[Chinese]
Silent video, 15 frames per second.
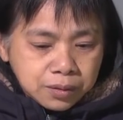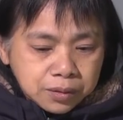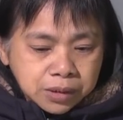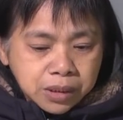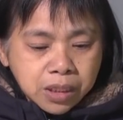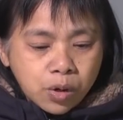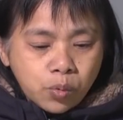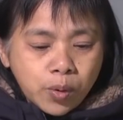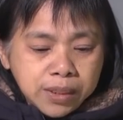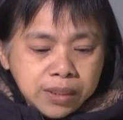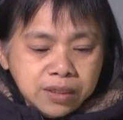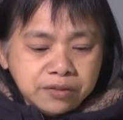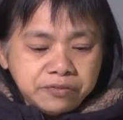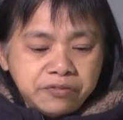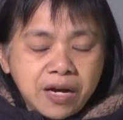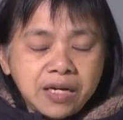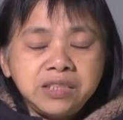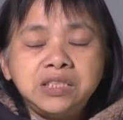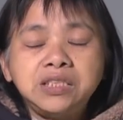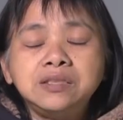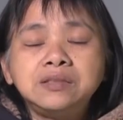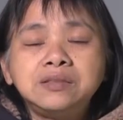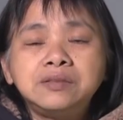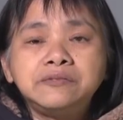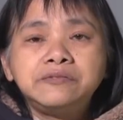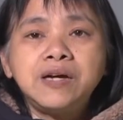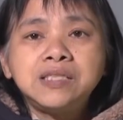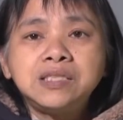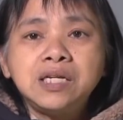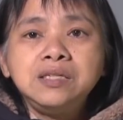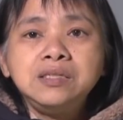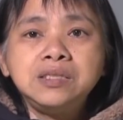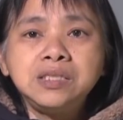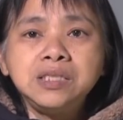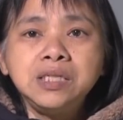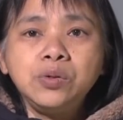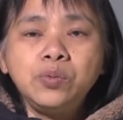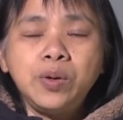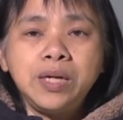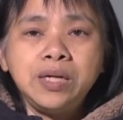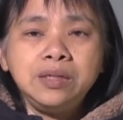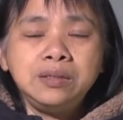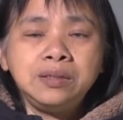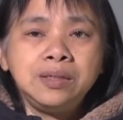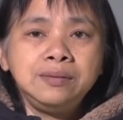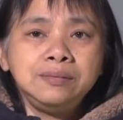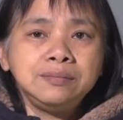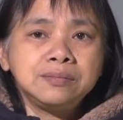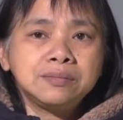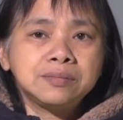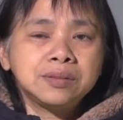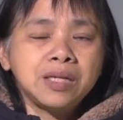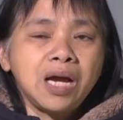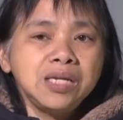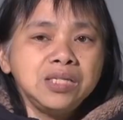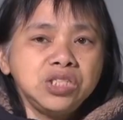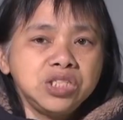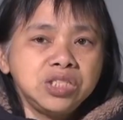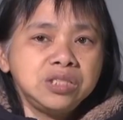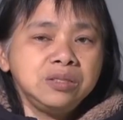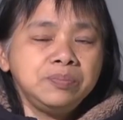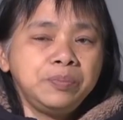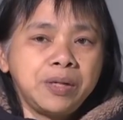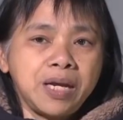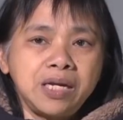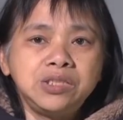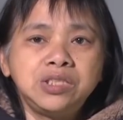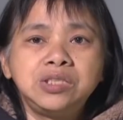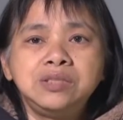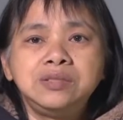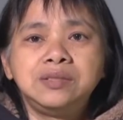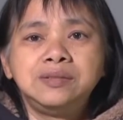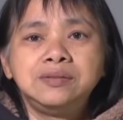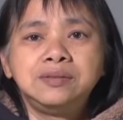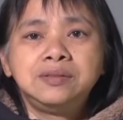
这个瘟疫的发心发生，是因为人贪吃不该吃的，